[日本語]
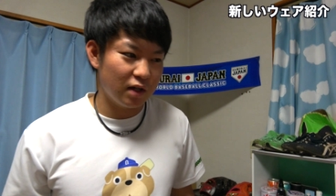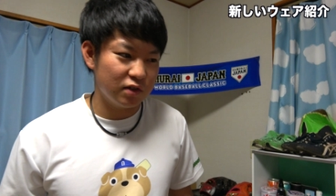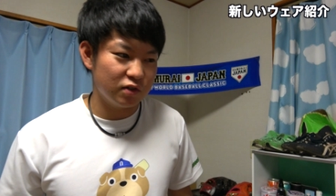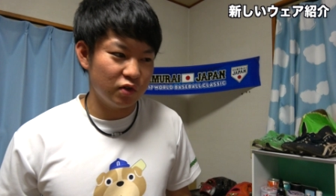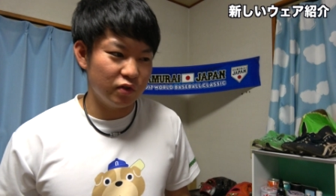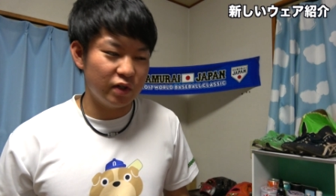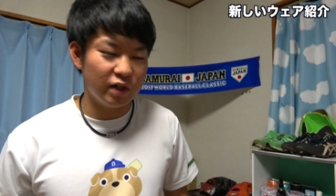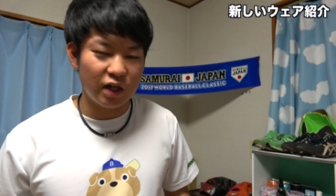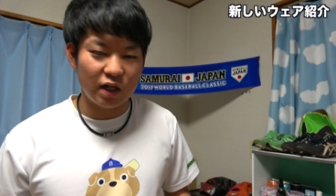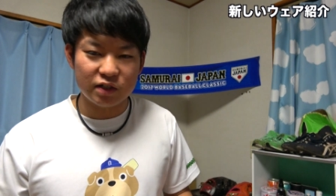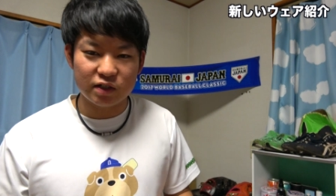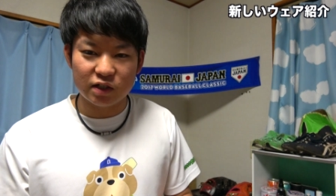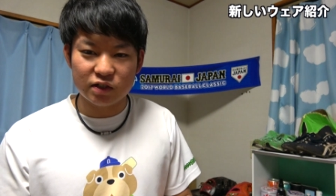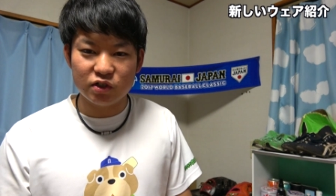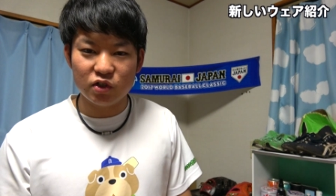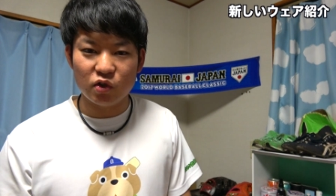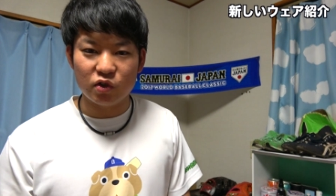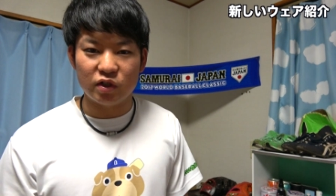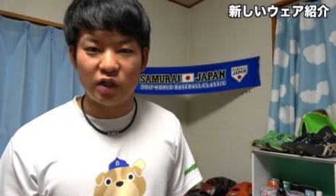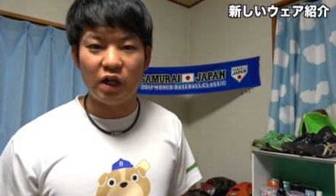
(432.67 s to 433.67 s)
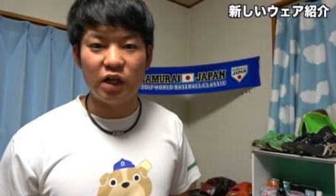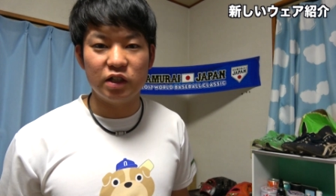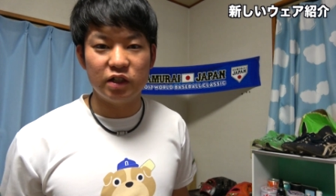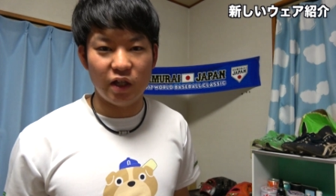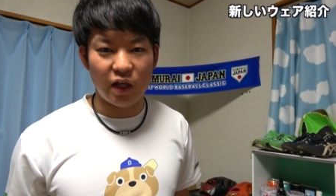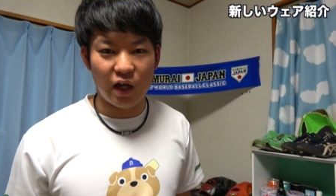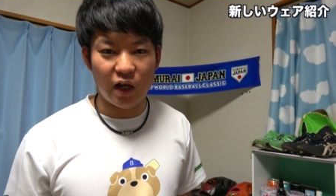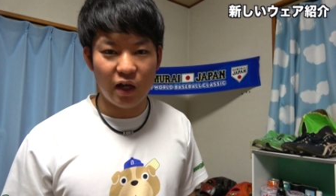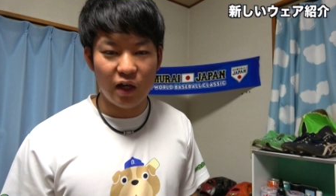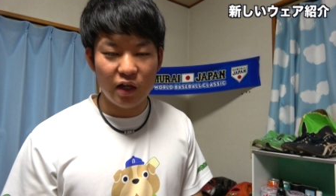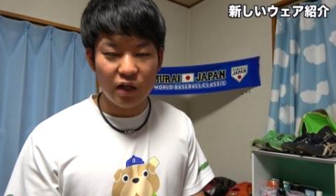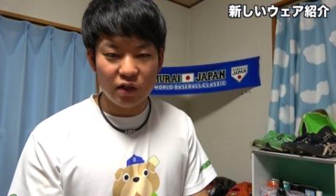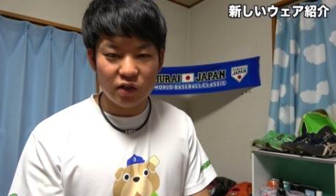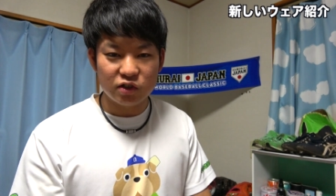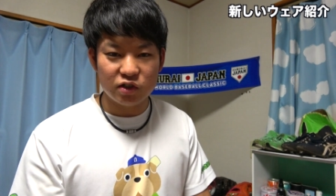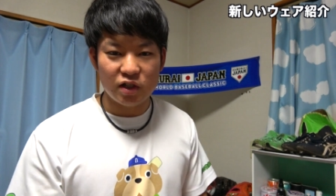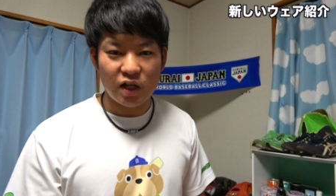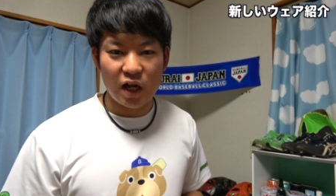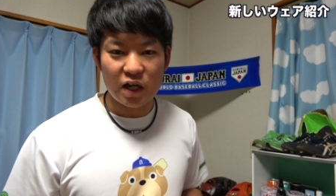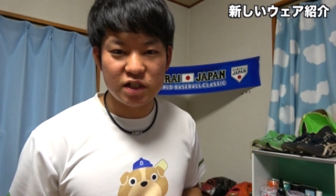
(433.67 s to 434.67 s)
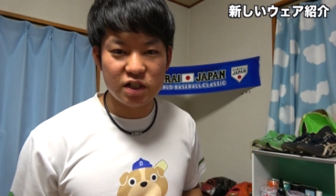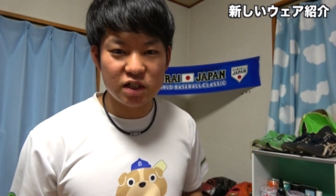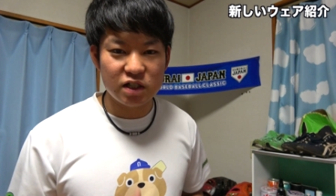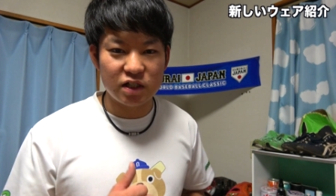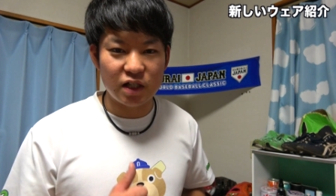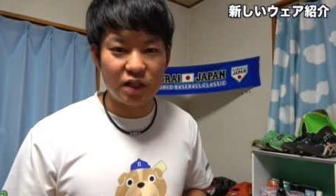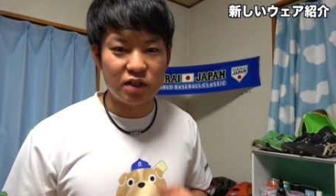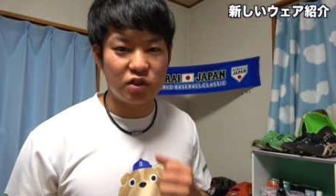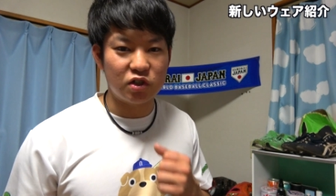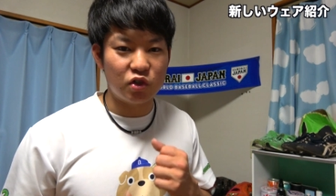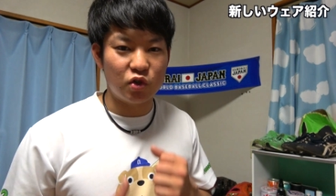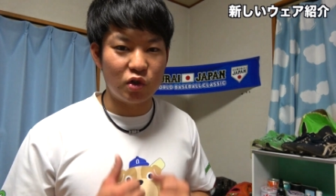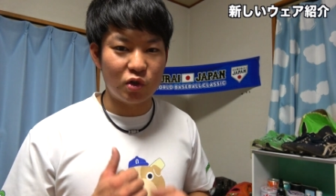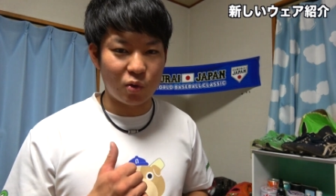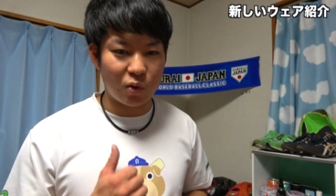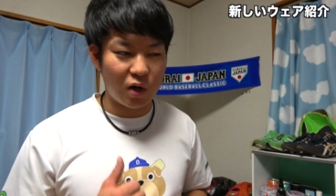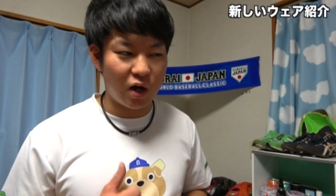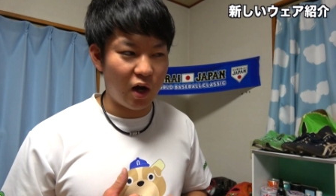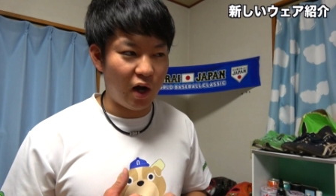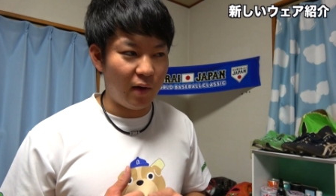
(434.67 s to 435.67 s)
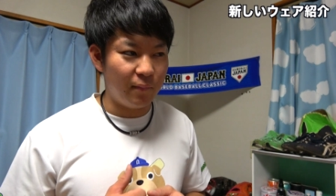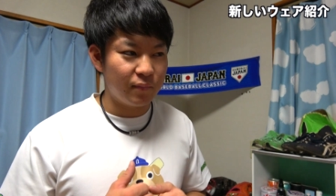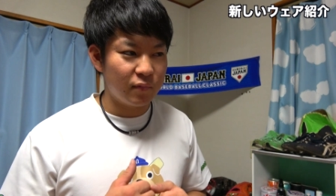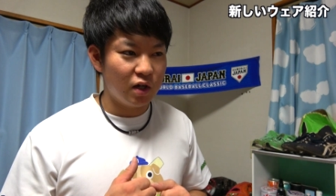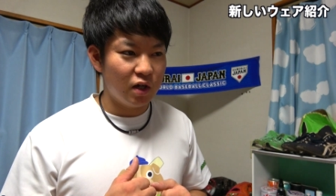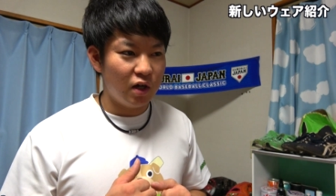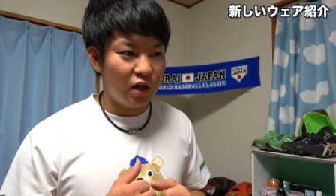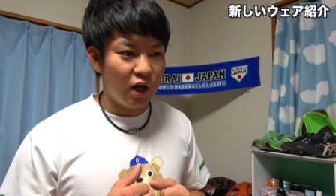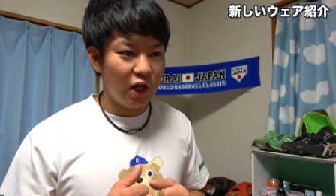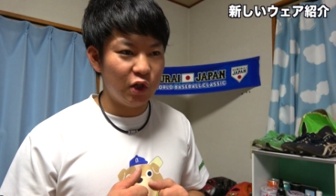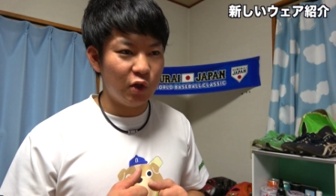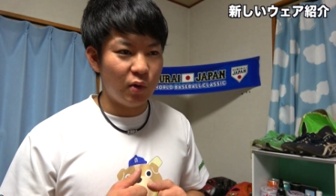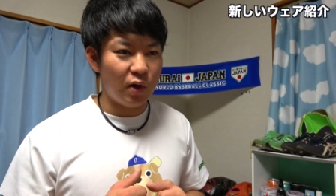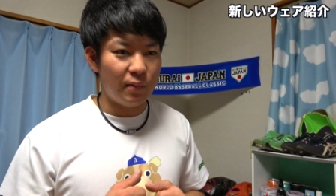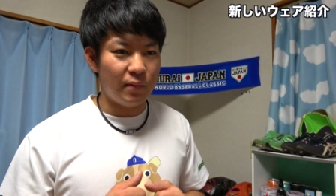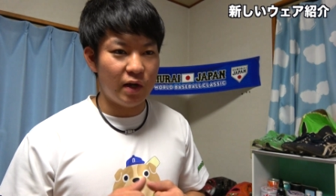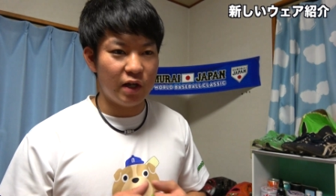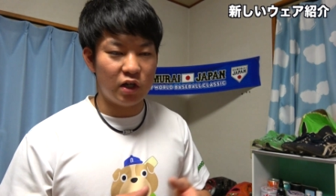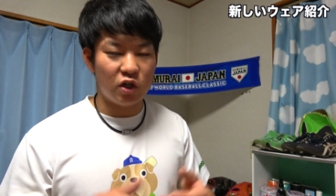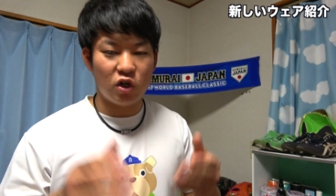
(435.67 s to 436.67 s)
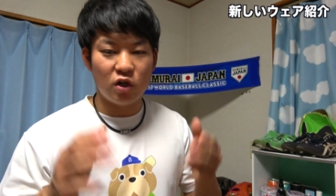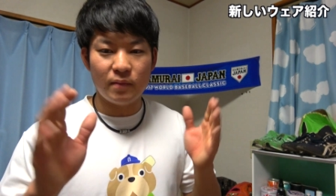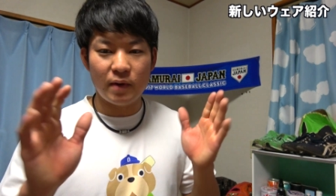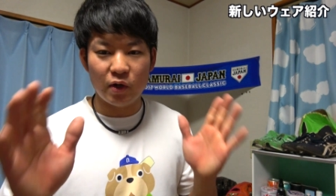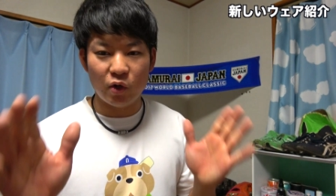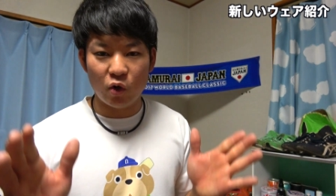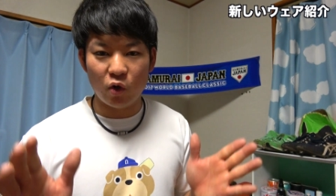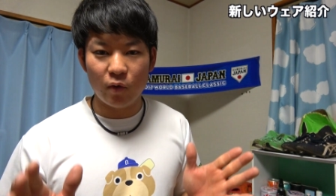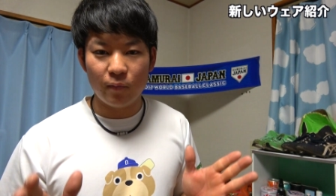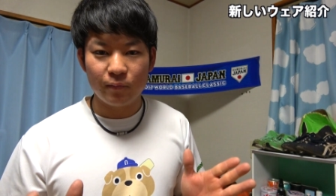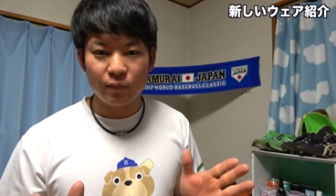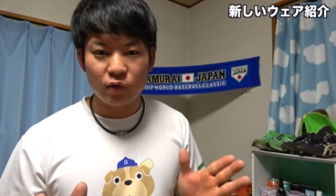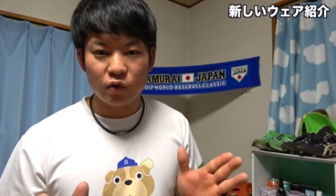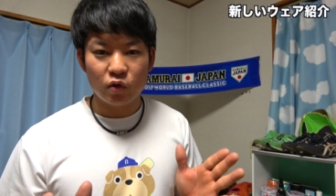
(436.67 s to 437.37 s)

そんなに風が強くなくて普通に走ったりする時とかあとはま昼間の